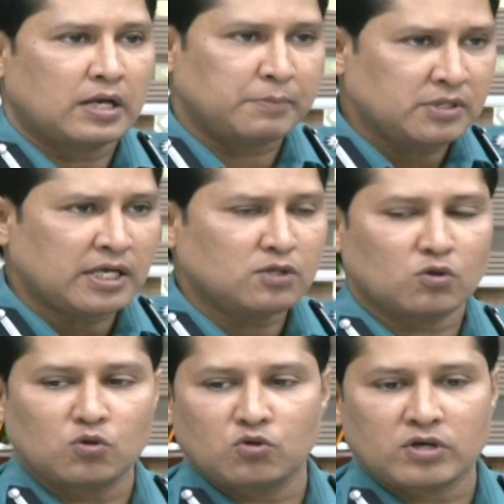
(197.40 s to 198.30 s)
আমি চাই
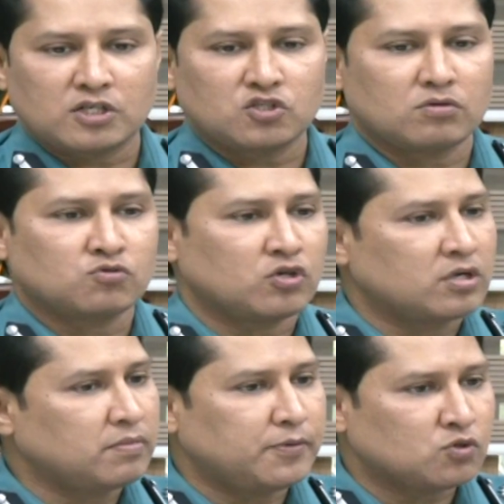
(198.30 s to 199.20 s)
তদন্ত কার্যক্রম
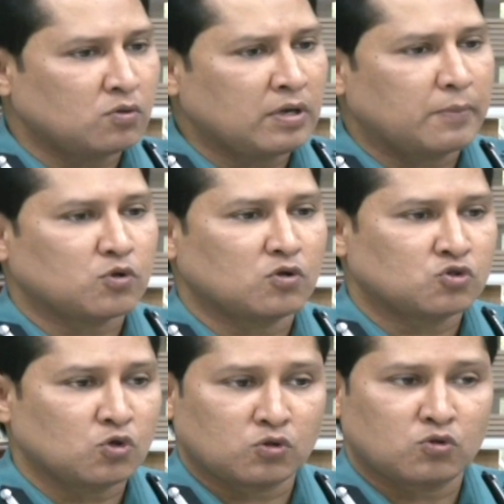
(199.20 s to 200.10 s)
সঠিকভাবে চলুক এবং
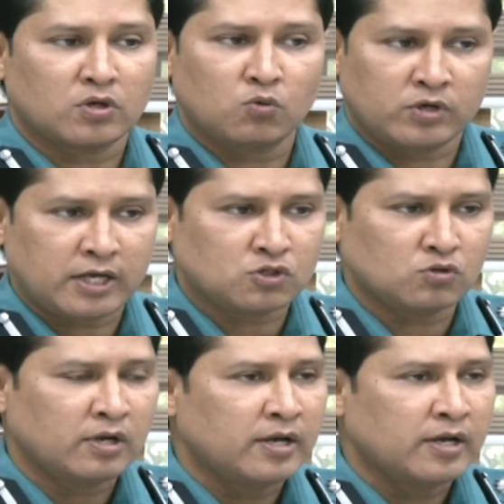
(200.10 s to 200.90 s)
সত্যটা উঠে আসুক